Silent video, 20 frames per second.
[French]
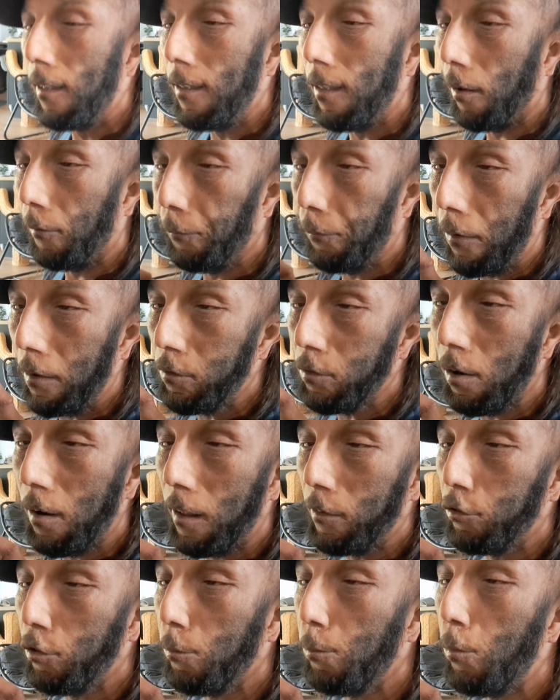Et en fait,
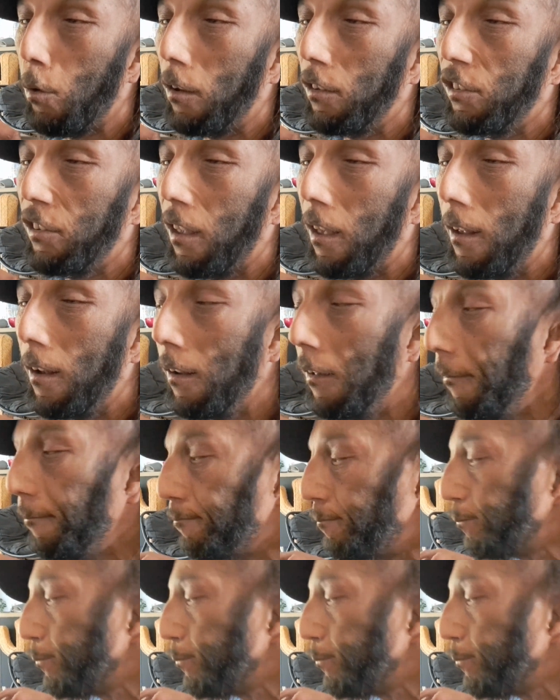la demoiselle,